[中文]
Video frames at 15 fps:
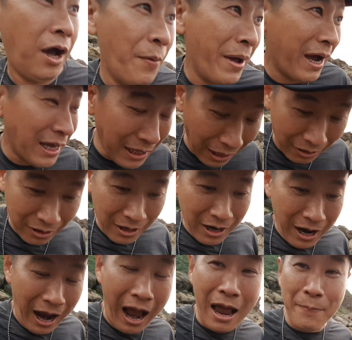有没有看到
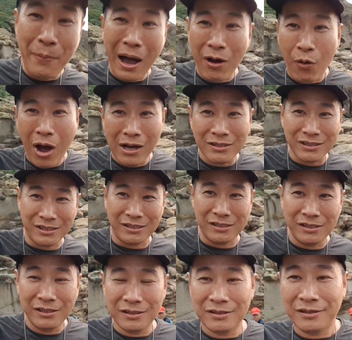海豹望石？
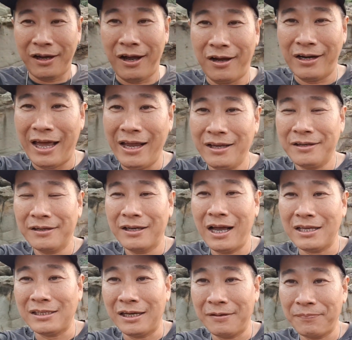哦，来
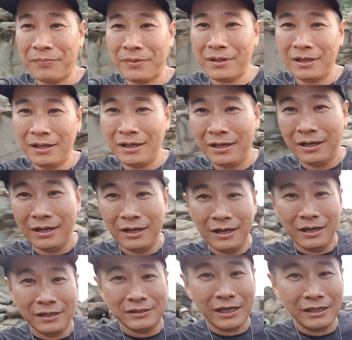看一下。
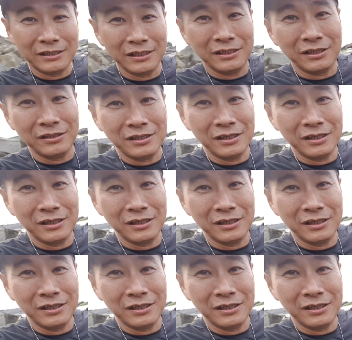这一只就